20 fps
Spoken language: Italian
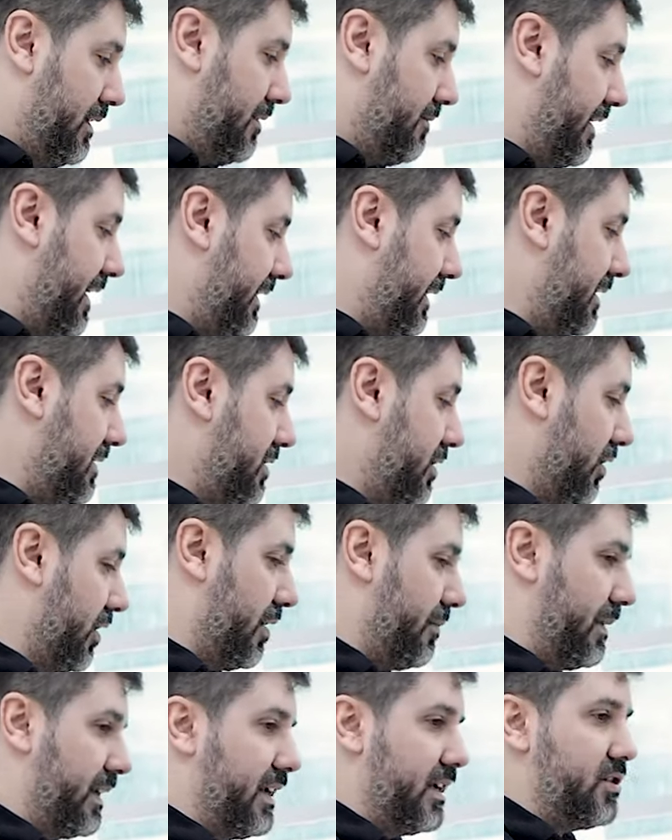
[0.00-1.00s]
Fai
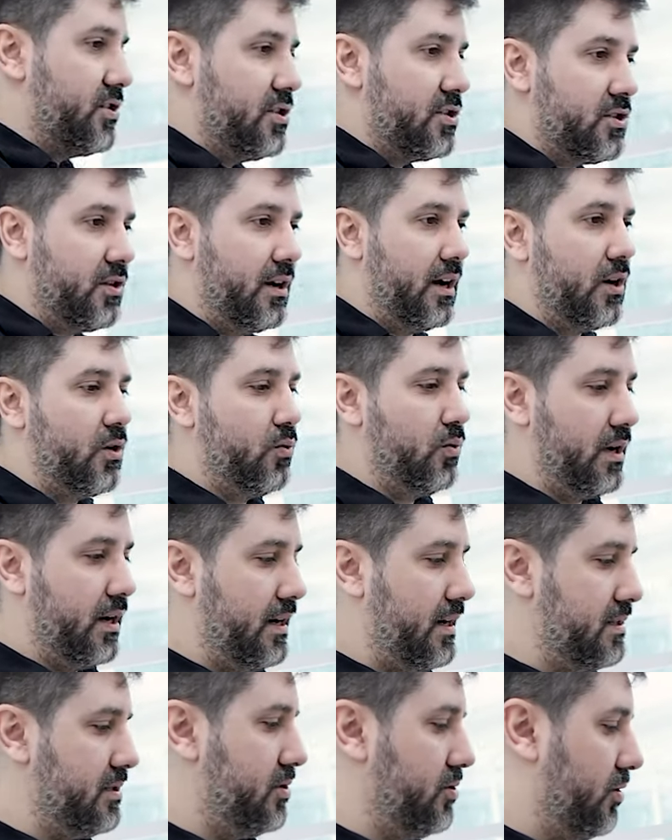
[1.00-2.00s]
attenzione perché ci sono alcune
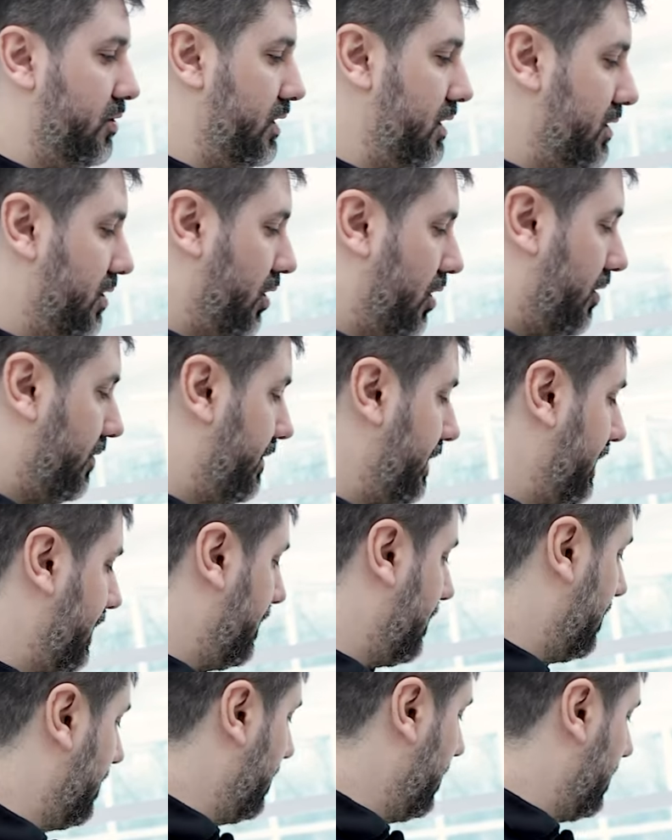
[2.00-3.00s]
nazioni
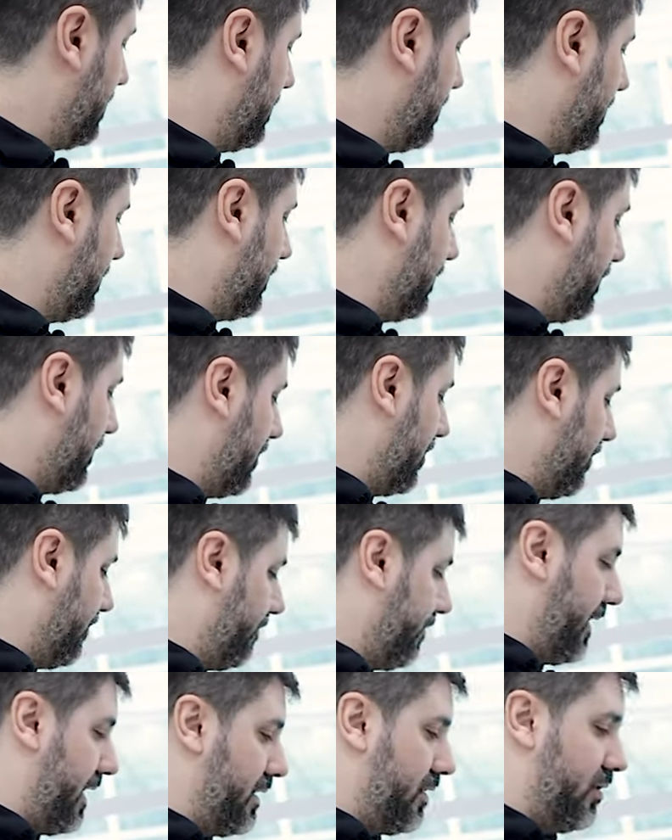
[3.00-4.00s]
dove eh,
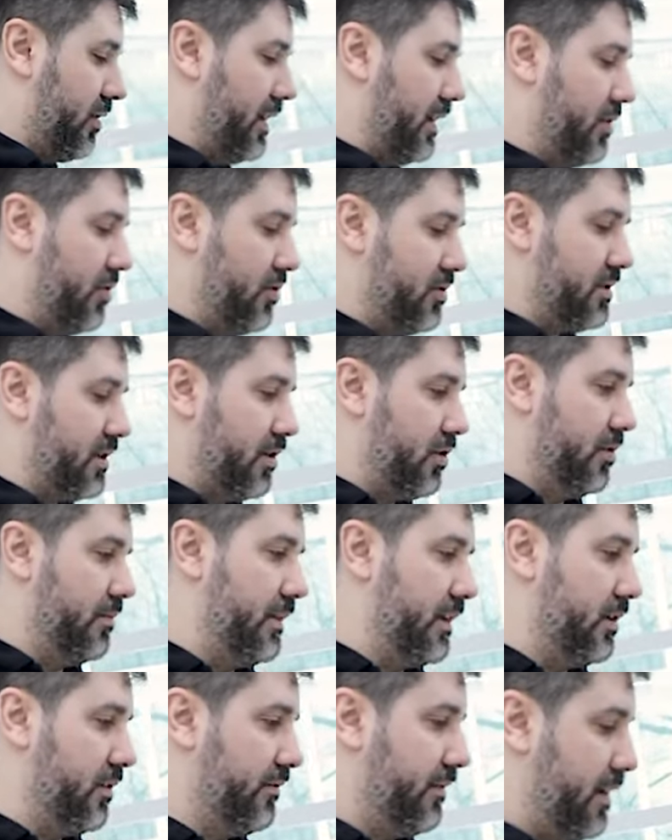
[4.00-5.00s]
non fanno le cose
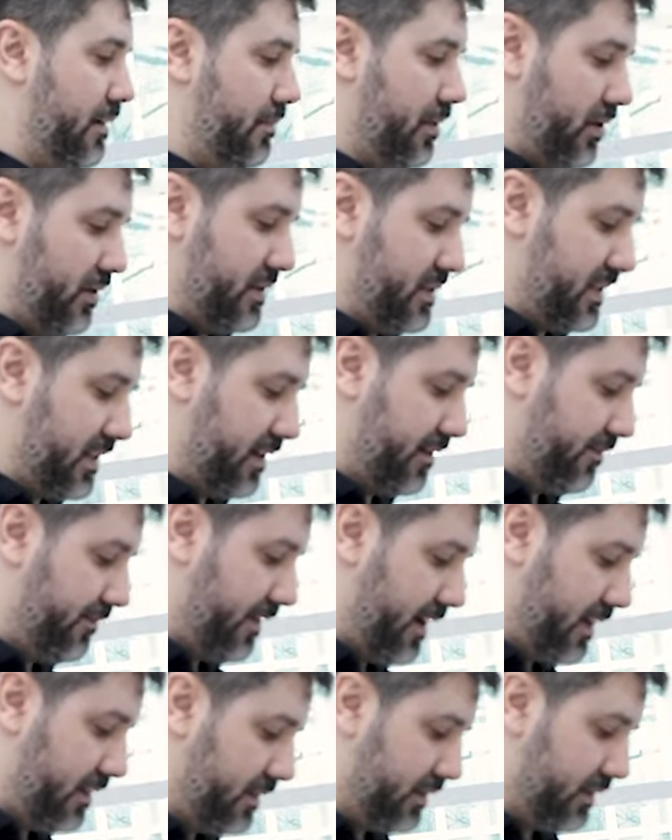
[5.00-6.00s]
come dovrebbero essere
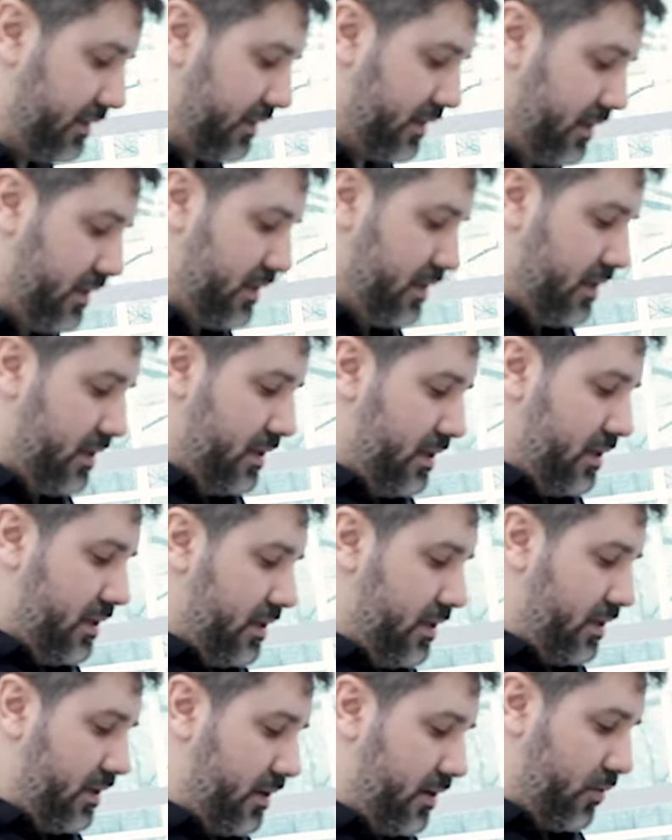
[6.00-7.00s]
fatte.
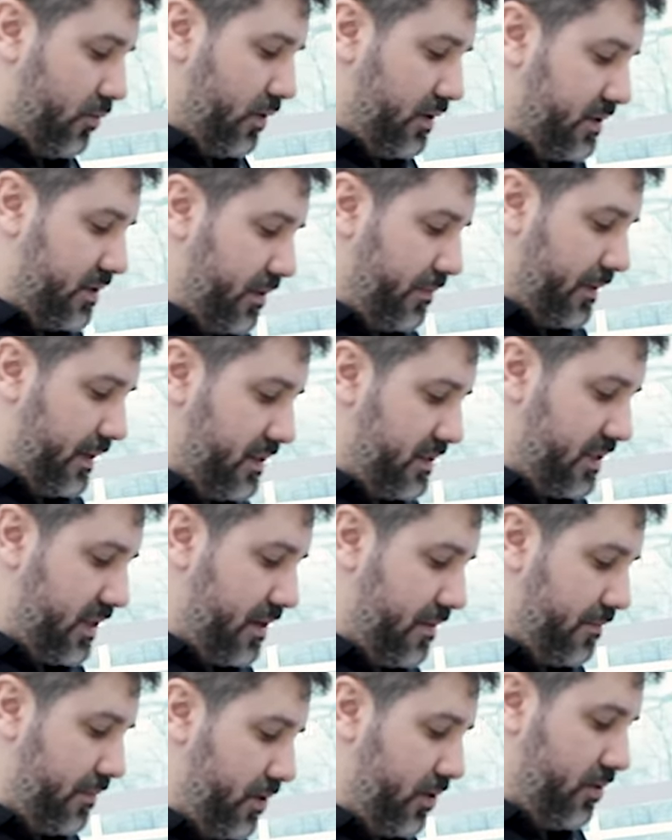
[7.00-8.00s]
Eh, questo per
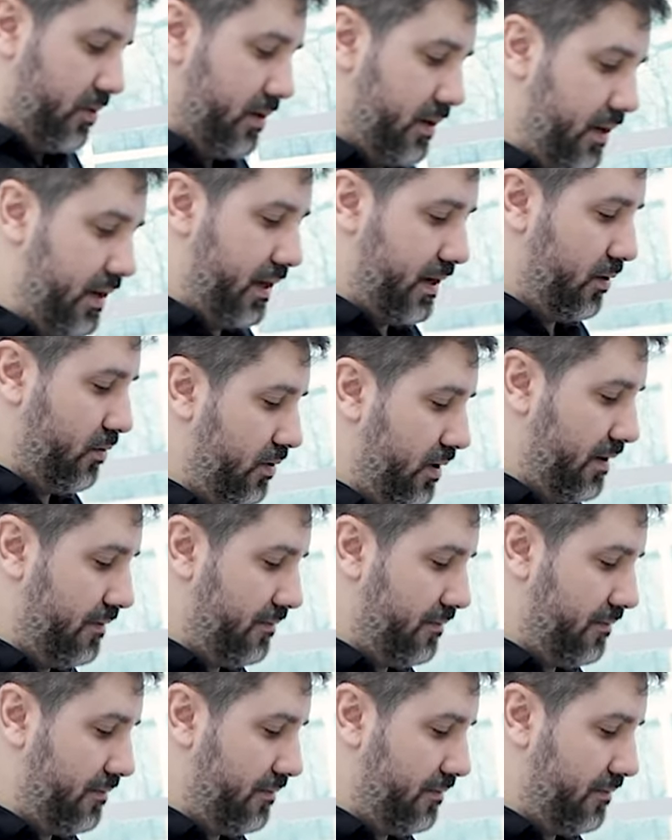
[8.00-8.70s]
esempio è un